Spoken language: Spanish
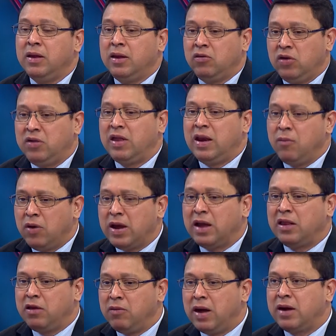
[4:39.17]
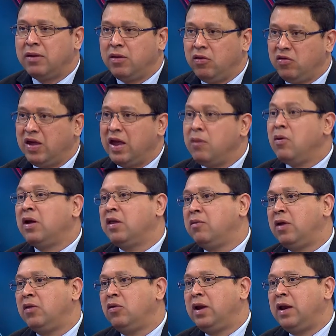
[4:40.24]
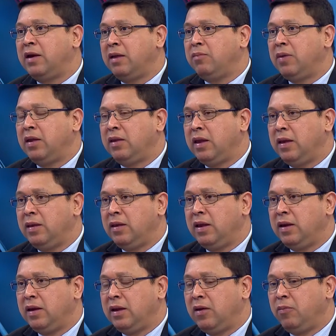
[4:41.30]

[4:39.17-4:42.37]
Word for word: Entonces tenemos que activar, eh, seguimos activando la red de,